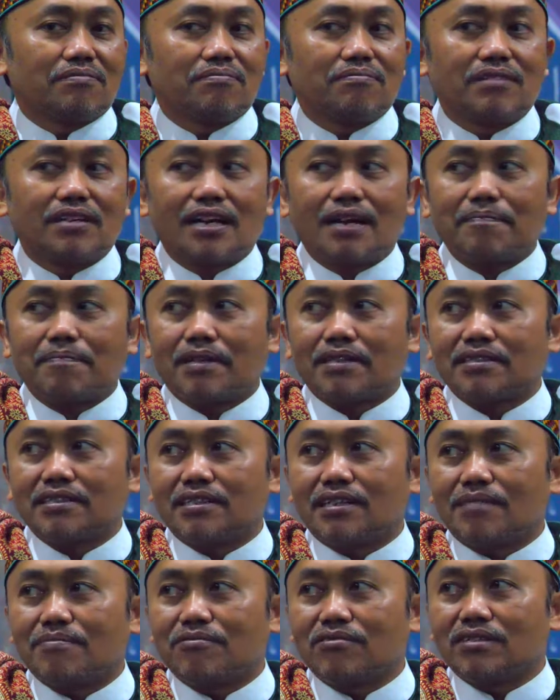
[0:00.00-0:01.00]
mengapa
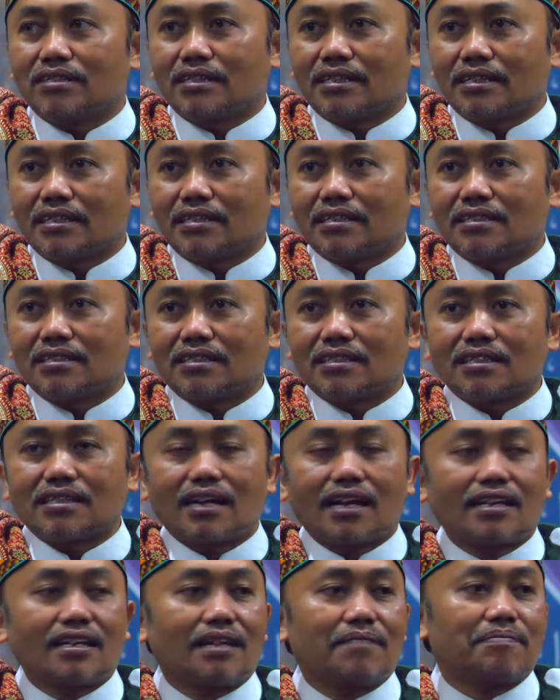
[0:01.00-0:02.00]
tidak mungkin
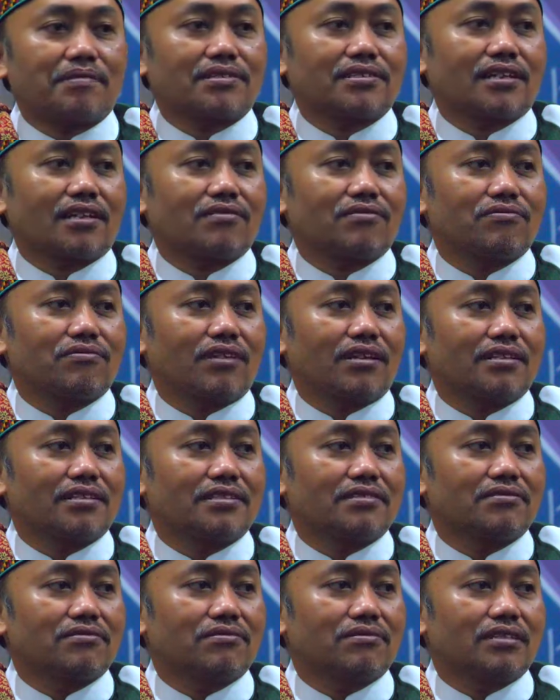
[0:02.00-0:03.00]
karena persatuan
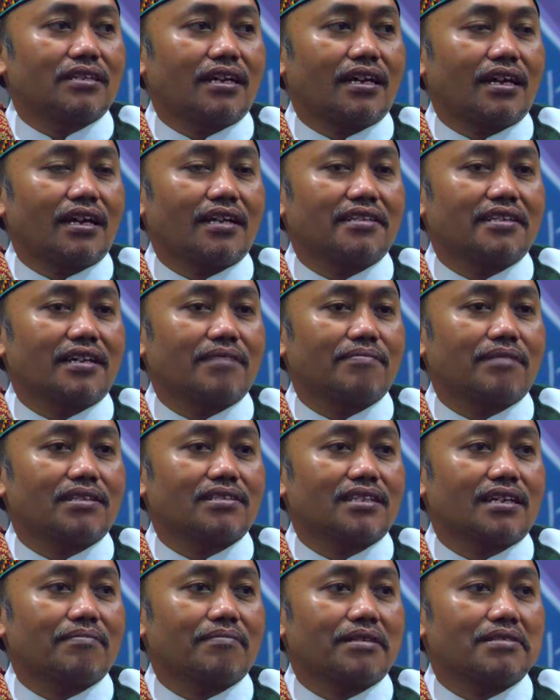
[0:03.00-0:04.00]
itu ya hanya
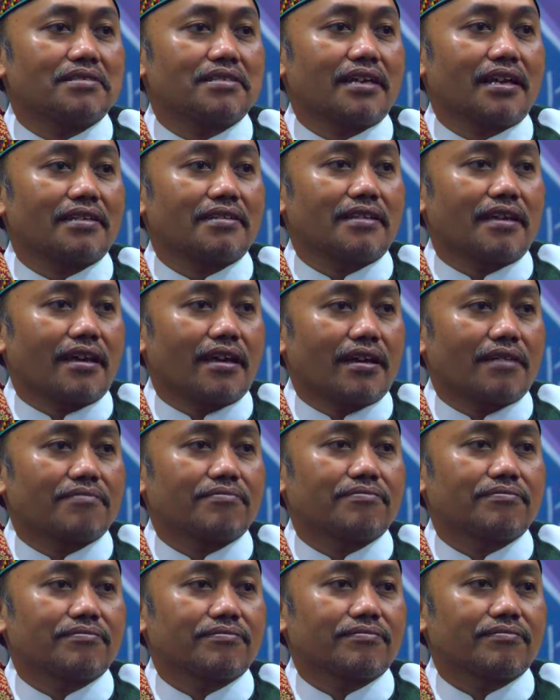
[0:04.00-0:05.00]
basa-basi aja
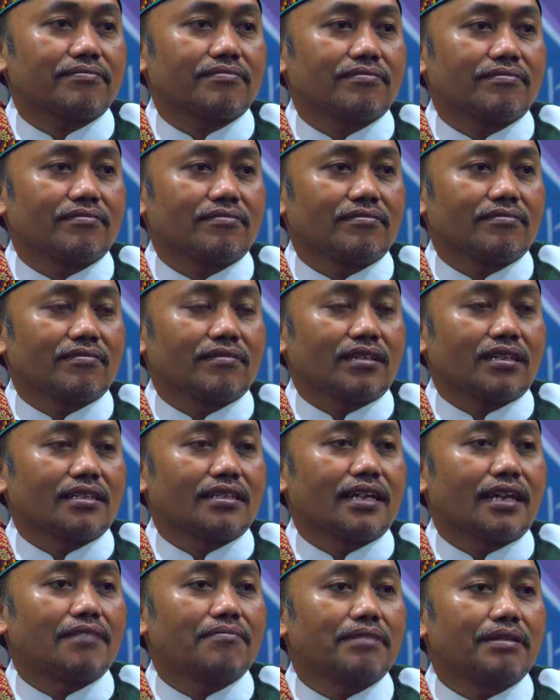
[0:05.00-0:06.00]

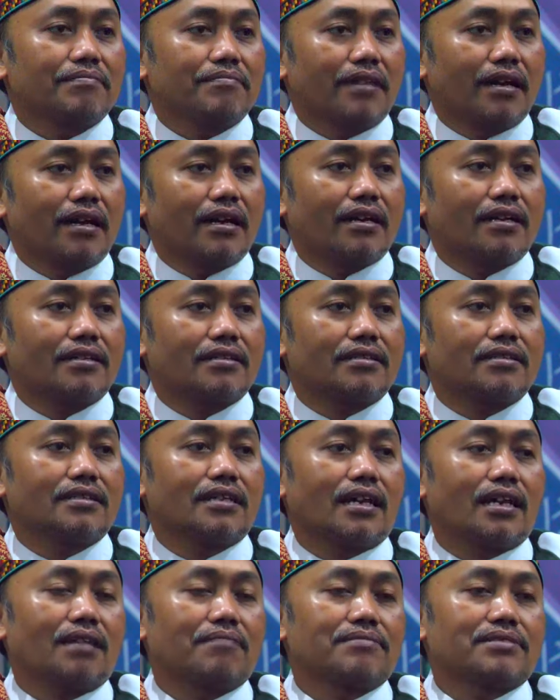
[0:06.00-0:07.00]
dan memang
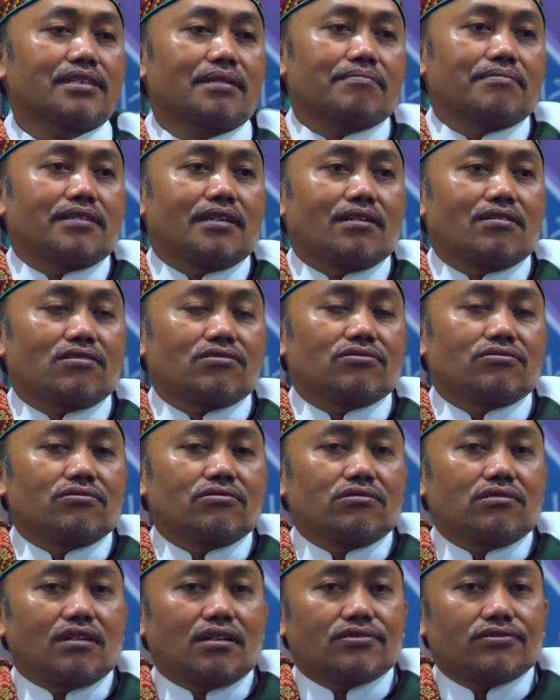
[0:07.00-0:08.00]
dalam sabda
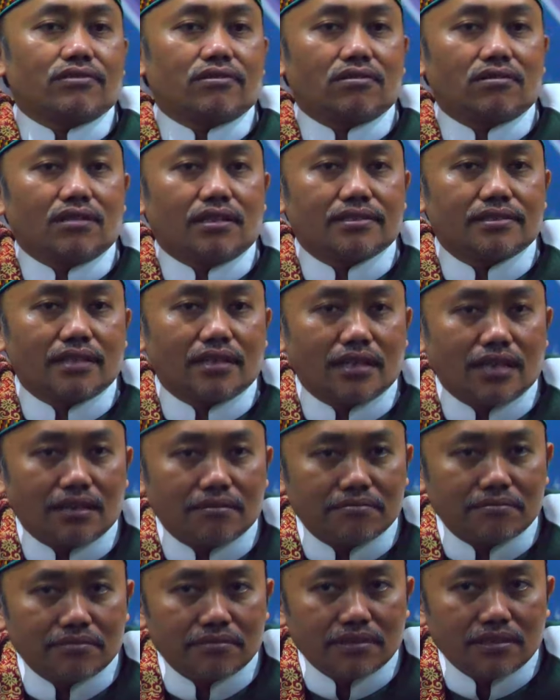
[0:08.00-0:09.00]
Rasulullah SAW
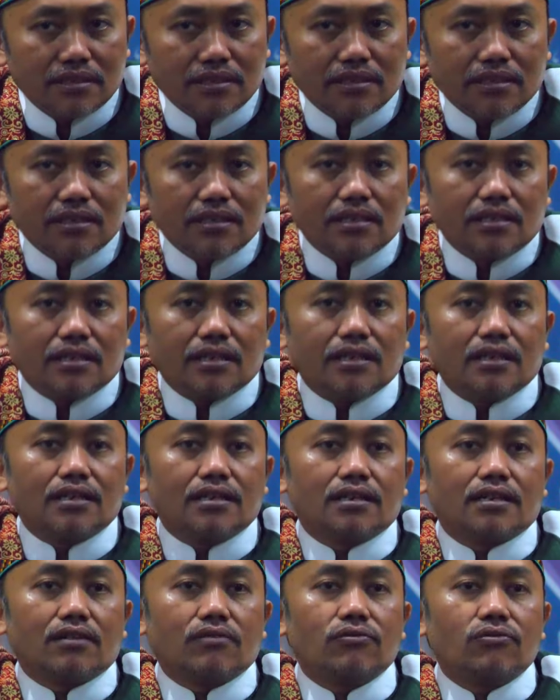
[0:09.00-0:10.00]

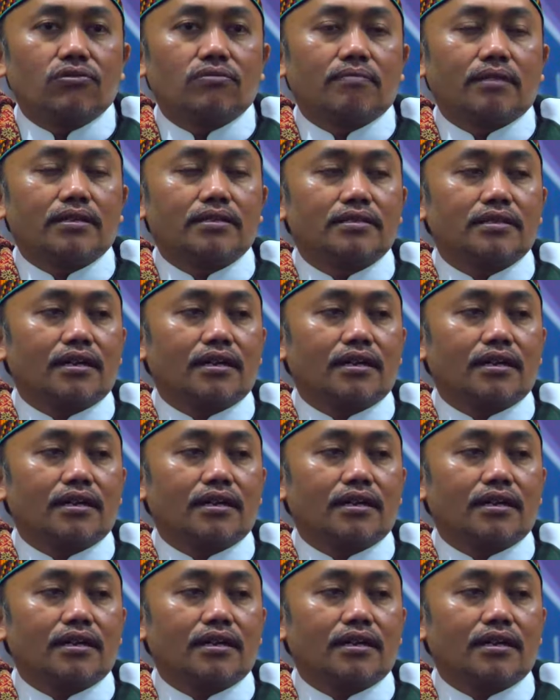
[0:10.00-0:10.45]
innahu may